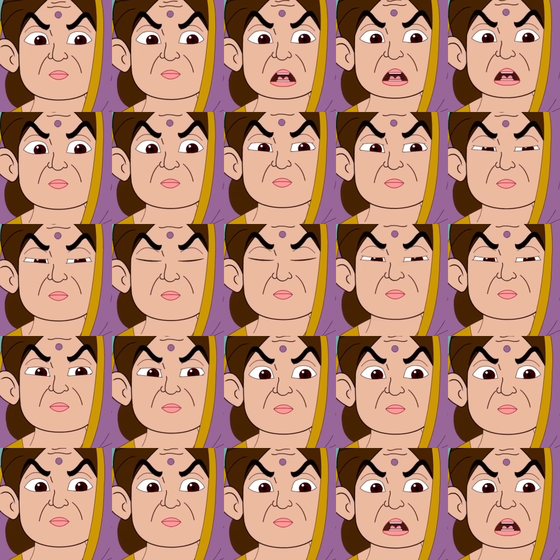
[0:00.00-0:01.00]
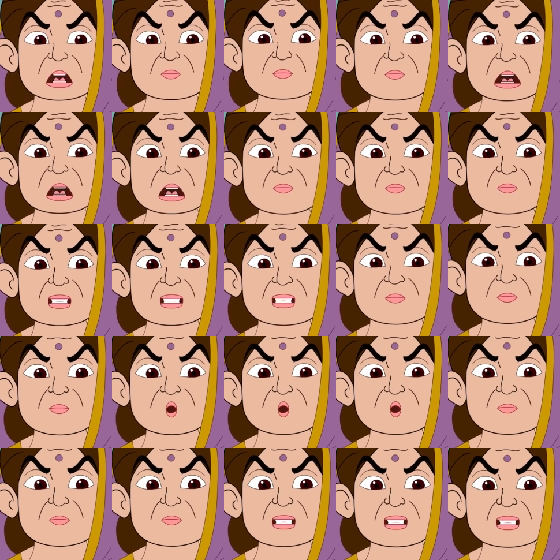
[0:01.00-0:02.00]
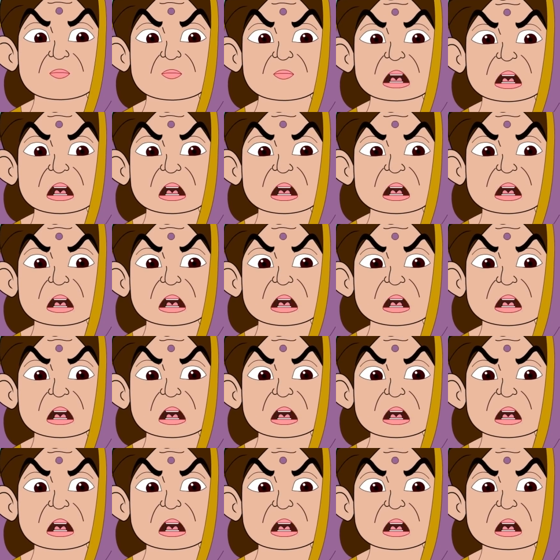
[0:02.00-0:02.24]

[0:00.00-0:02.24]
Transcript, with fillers: বৌমা তাই তাড়াতাড়ি রেডি হয়ে